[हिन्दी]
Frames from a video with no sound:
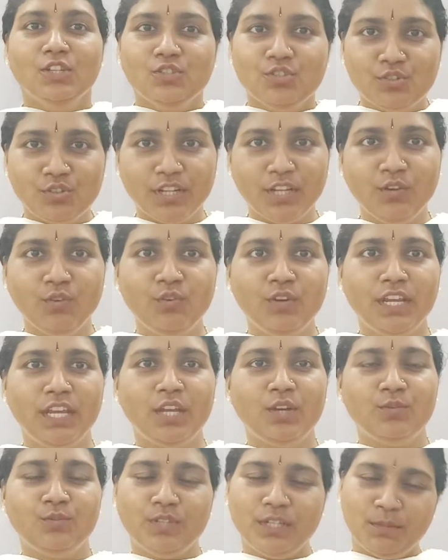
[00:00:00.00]
जुड़े
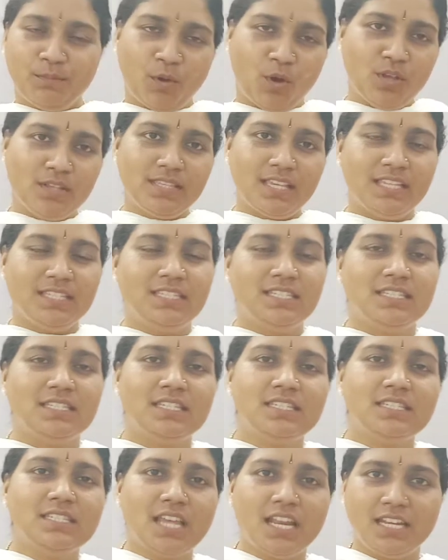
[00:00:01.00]
होंगे उन्हें बहुत सारी
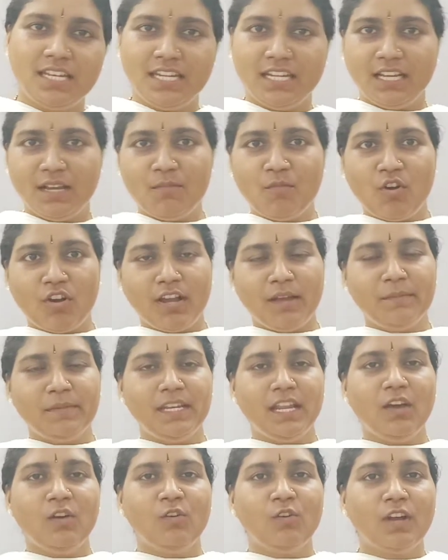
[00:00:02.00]
चीज़ें जानने का मौका
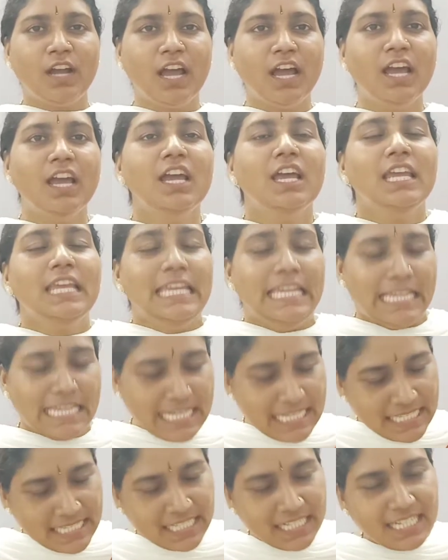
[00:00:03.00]
मिला होगा
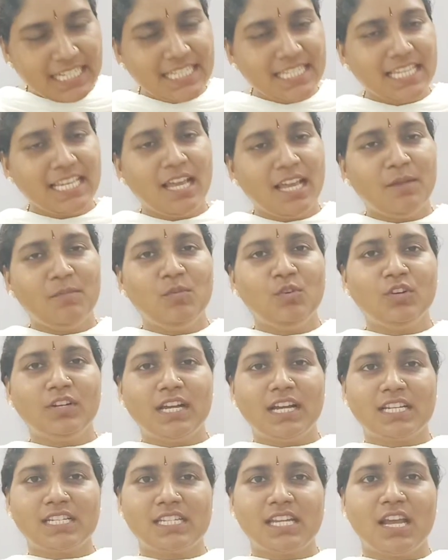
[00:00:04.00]
इस तरह से हम लोग
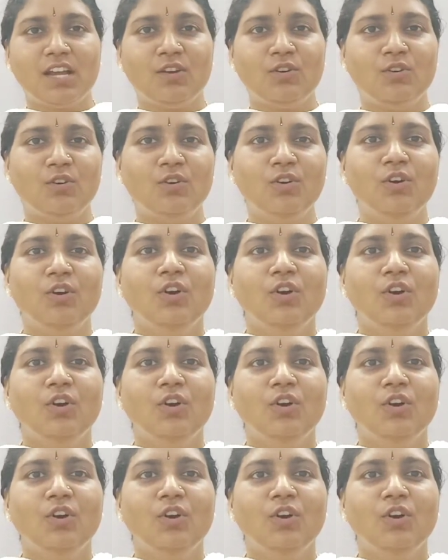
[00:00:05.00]
कक्षा को